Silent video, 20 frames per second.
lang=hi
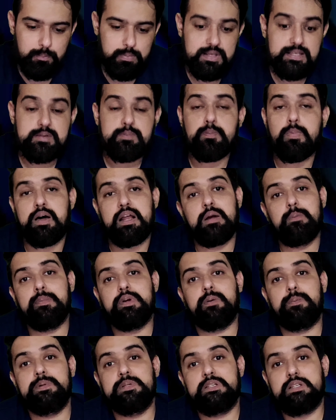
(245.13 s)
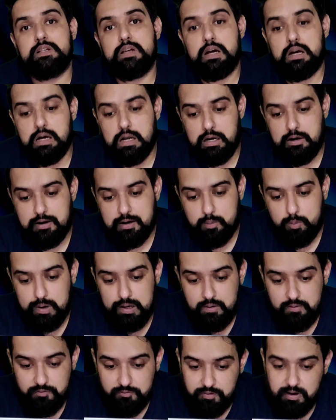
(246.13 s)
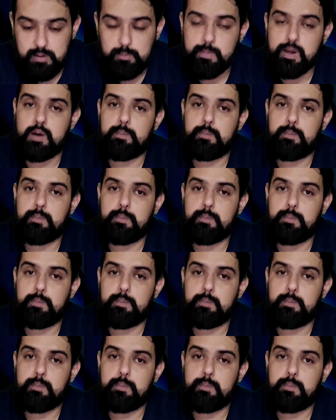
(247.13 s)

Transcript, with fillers: प्लस 12 मेगापिक्सल का अल्ट्रा वाइट 5